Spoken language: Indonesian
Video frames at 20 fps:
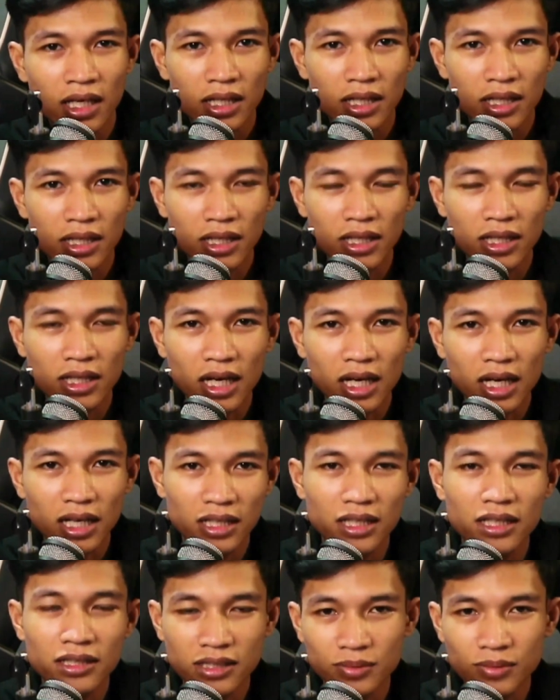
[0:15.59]
ke
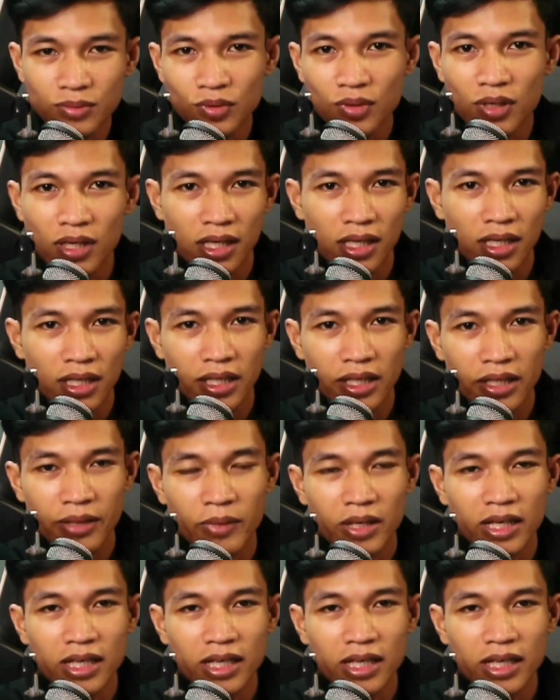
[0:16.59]
kalian semua Gimana